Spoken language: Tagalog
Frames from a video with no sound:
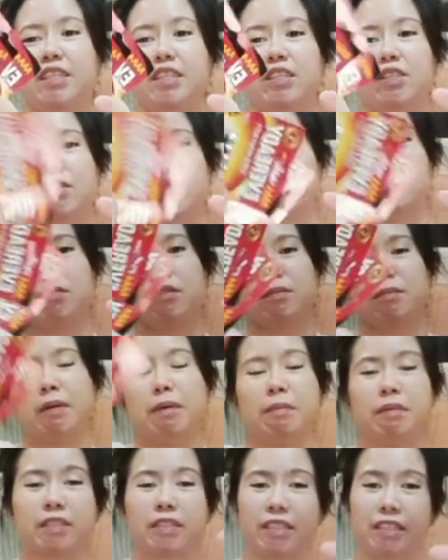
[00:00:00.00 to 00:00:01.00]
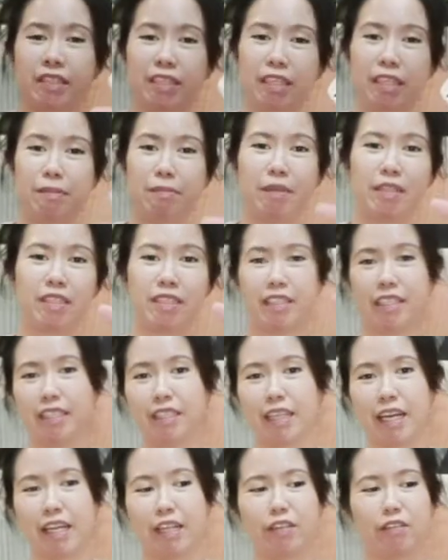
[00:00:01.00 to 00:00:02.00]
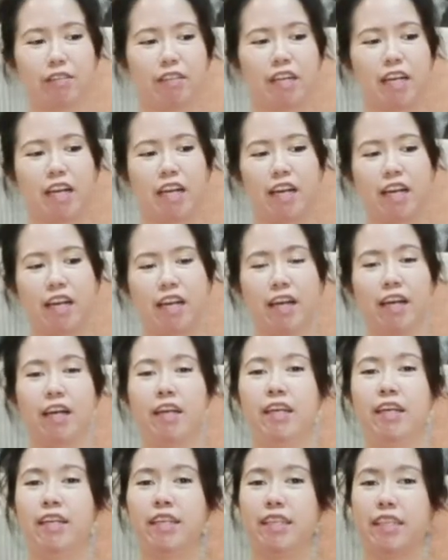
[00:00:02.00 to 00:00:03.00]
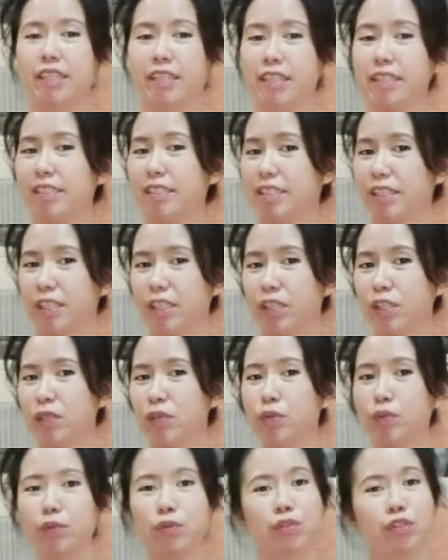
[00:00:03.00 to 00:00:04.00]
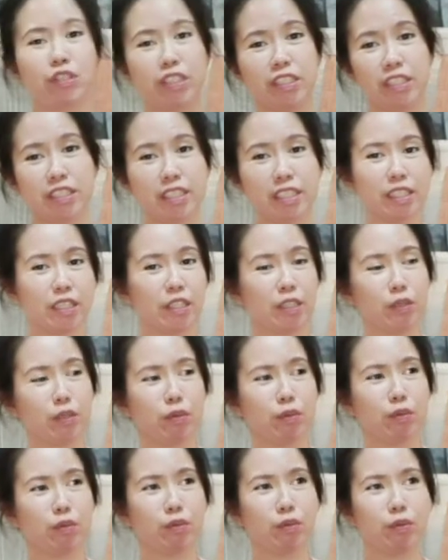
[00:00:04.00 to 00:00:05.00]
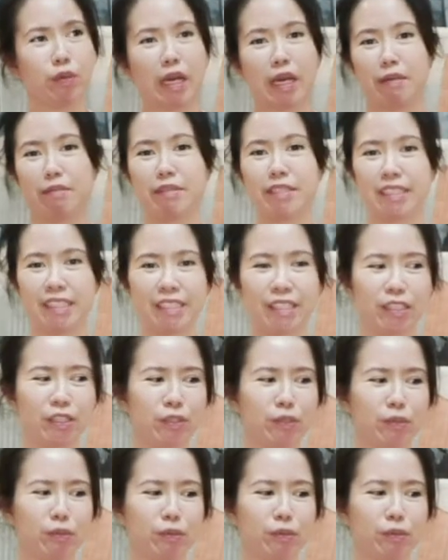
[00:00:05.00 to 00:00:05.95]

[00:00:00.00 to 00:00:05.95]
So, di ba magti 3 months na tayong naka ECQ, GCQ, MCQ.